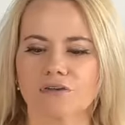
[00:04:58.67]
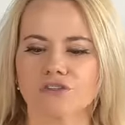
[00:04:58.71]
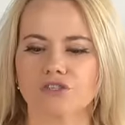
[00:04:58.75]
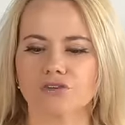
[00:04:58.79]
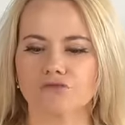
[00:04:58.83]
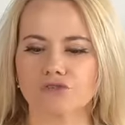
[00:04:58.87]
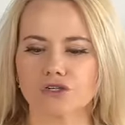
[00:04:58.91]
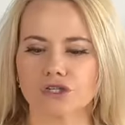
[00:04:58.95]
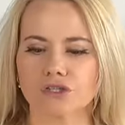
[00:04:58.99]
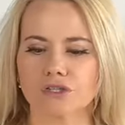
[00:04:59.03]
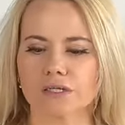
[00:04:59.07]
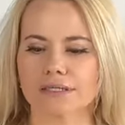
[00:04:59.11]

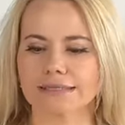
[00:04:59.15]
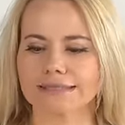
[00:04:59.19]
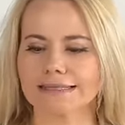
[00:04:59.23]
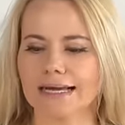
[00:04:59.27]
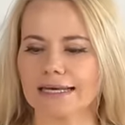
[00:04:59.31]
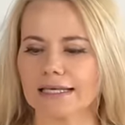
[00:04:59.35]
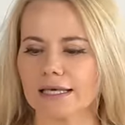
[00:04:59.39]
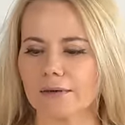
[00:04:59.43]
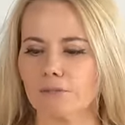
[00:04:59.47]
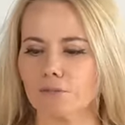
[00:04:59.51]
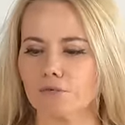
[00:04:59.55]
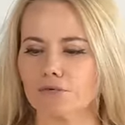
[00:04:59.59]
dziewczyny,
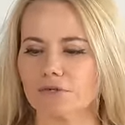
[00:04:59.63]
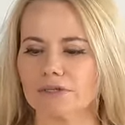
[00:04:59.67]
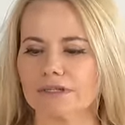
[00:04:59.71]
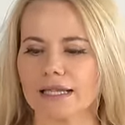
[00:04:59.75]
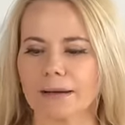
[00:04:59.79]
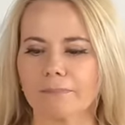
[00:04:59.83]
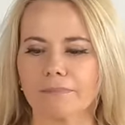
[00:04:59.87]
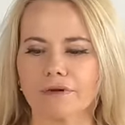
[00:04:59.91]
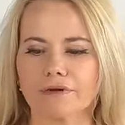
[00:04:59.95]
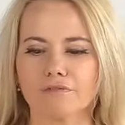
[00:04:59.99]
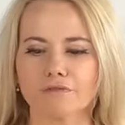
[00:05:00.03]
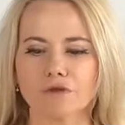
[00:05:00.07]
takie buty
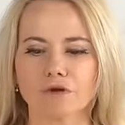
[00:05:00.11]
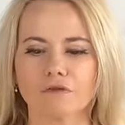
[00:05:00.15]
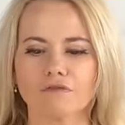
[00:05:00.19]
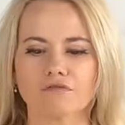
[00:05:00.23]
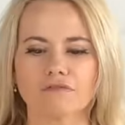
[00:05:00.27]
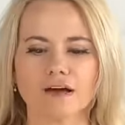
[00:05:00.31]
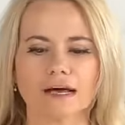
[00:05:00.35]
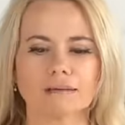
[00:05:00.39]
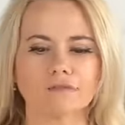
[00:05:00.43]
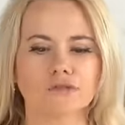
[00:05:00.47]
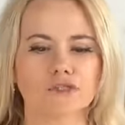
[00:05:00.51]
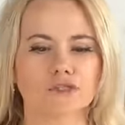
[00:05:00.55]
na pewno
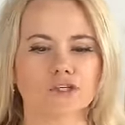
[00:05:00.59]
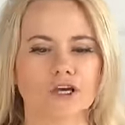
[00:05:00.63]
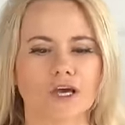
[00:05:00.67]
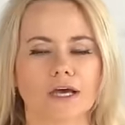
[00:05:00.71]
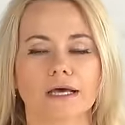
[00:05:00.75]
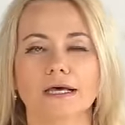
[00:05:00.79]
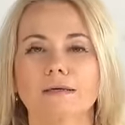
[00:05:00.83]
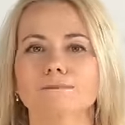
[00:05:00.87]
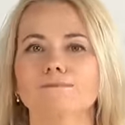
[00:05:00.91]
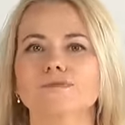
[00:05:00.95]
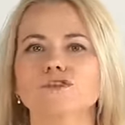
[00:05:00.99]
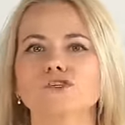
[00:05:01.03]
Wam się
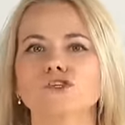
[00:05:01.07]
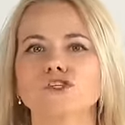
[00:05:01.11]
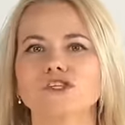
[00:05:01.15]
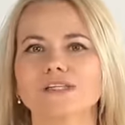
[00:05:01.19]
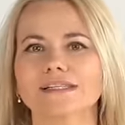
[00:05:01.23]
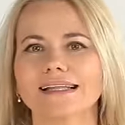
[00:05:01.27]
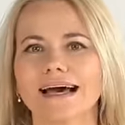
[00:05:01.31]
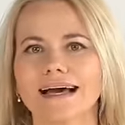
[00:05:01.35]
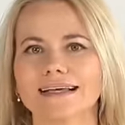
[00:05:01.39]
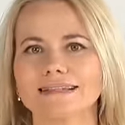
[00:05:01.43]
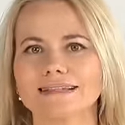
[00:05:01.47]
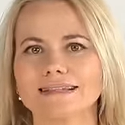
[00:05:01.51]

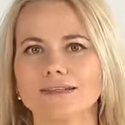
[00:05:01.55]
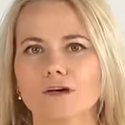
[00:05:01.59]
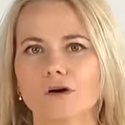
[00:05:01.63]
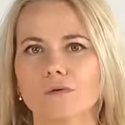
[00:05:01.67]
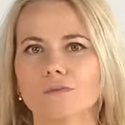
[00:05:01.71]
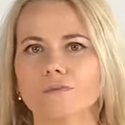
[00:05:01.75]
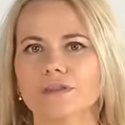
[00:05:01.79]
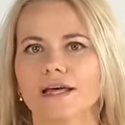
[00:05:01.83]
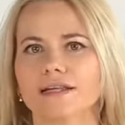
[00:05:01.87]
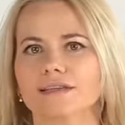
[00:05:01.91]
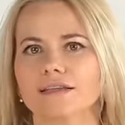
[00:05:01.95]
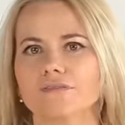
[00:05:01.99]

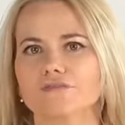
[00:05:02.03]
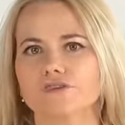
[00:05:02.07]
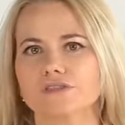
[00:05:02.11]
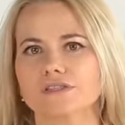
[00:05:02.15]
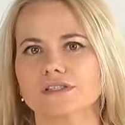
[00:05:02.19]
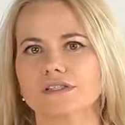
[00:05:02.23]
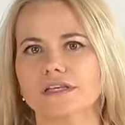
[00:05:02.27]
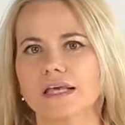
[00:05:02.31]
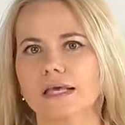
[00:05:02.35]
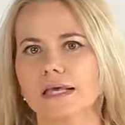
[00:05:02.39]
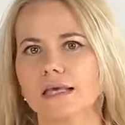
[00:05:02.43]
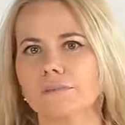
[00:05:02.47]
przydadzą na te
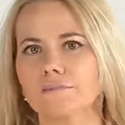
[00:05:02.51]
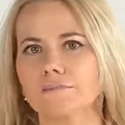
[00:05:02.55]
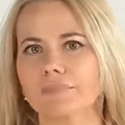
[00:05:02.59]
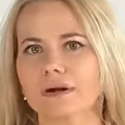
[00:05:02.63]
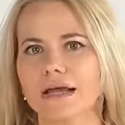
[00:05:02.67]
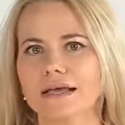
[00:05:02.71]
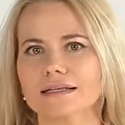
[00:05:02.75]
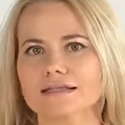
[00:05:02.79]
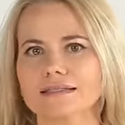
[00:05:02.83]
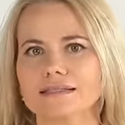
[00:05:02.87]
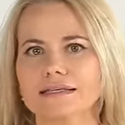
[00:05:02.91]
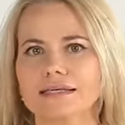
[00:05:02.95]
wszystkie
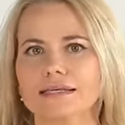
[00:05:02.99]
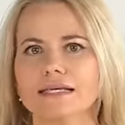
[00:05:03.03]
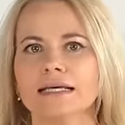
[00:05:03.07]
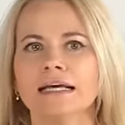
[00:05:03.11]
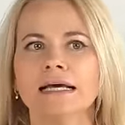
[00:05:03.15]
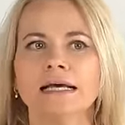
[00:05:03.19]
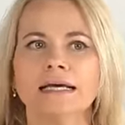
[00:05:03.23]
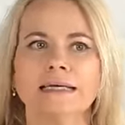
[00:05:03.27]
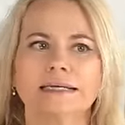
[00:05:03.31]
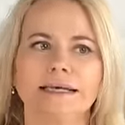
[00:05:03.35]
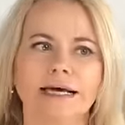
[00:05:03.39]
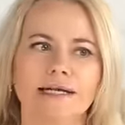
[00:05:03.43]
imprezki,
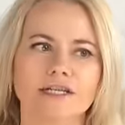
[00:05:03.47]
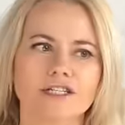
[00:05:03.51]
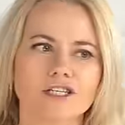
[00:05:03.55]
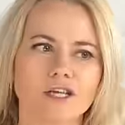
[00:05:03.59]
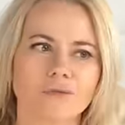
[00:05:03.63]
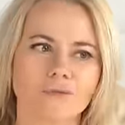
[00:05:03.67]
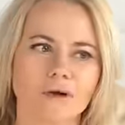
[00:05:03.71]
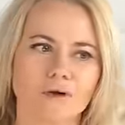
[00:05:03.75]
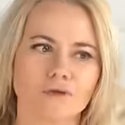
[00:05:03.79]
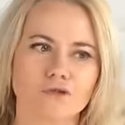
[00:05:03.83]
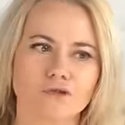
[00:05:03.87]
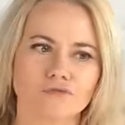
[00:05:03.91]
jak
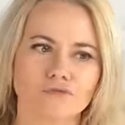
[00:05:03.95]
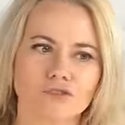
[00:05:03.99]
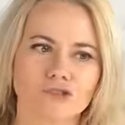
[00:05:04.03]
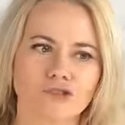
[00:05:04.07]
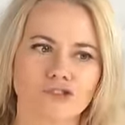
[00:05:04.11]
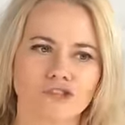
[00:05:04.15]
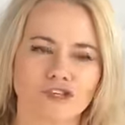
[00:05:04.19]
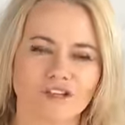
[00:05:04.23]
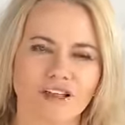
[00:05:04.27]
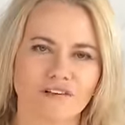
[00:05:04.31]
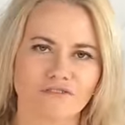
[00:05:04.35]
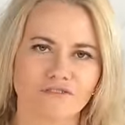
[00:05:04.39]
trzeba
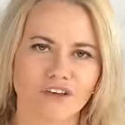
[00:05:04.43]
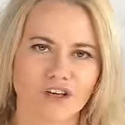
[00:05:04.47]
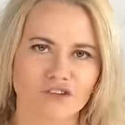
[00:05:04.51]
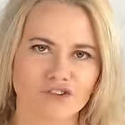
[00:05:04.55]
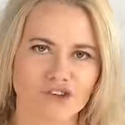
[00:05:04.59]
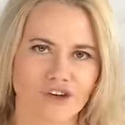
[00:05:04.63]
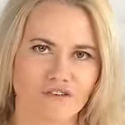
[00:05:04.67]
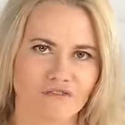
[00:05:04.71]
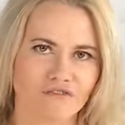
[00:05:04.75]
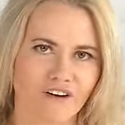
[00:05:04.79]
oczywiście tam, wiecie,